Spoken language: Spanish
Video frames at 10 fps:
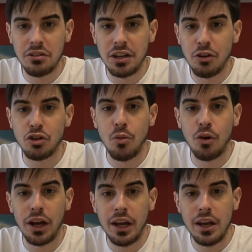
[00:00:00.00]
o sea, no es
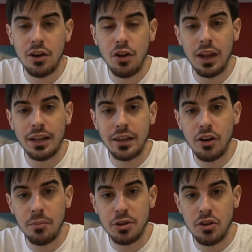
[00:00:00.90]
como que lo del
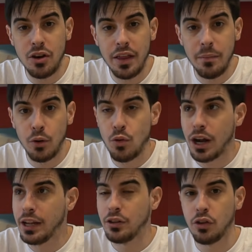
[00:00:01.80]
anterior episodio le dé por un
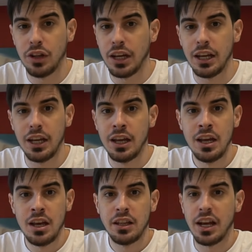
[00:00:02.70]
calentón de que,
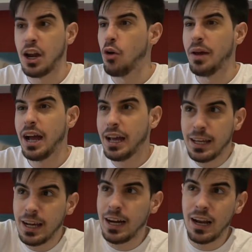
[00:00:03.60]
de que lo vea
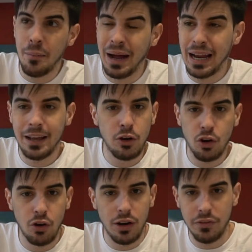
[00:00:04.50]
ahí a la mala, y no,
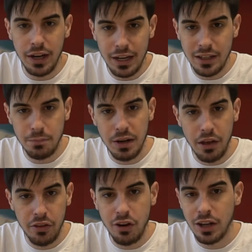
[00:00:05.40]
no, al final esa
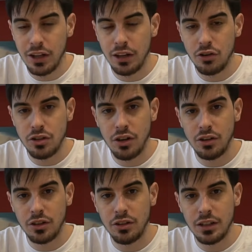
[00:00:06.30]
explicación que nos dieron
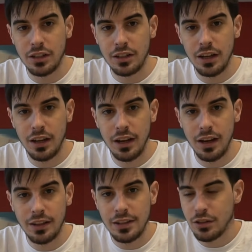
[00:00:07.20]
los guionistas eh,
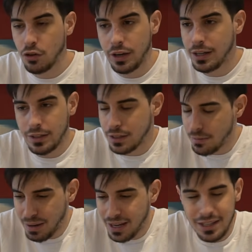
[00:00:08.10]
antes, no, era, es
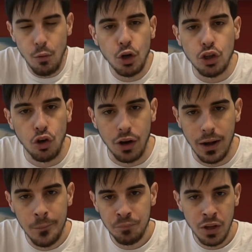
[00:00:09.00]
en plan que se ha vuelto
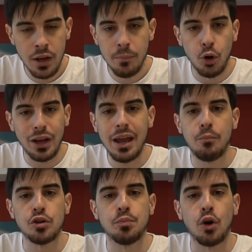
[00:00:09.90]
loca. ¿Por qué?
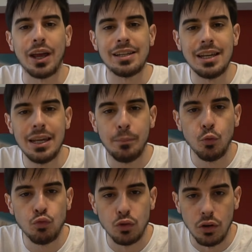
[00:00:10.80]
Pues porque sí y
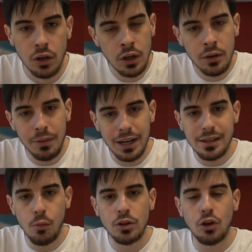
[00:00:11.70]
punto. ¿vale?
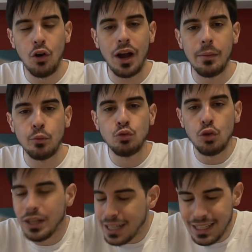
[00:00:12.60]
Se ha vuelto loca y
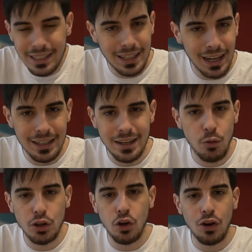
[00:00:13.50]
punto, y ya está, y se ha
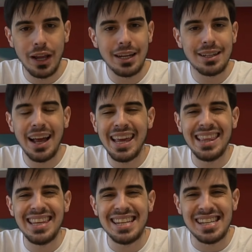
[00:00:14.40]
vuelto loca y está
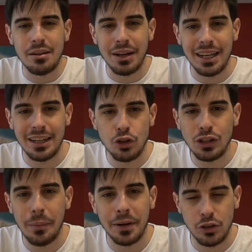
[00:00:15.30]
idísima ya. Es
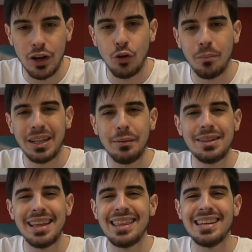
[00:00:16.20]
otra persona
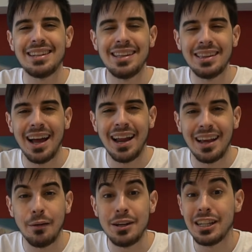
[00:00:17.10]
completamente distinta a
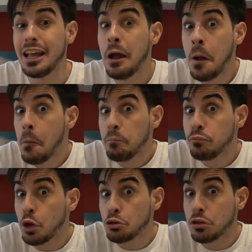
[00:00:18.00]
la que viste
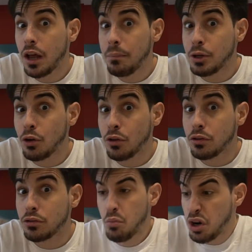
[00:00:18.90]
dos
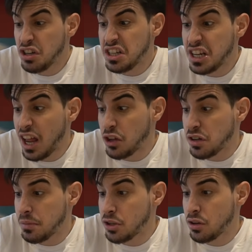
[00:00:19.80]
episodios. Bueno, ni siquiera dos
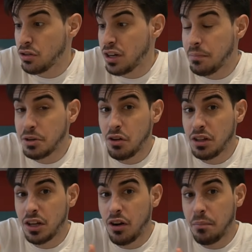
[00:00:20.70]
episodios. El episodio
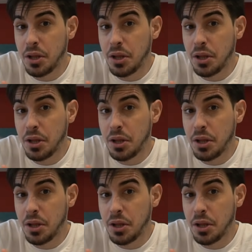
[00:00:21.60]
anterior al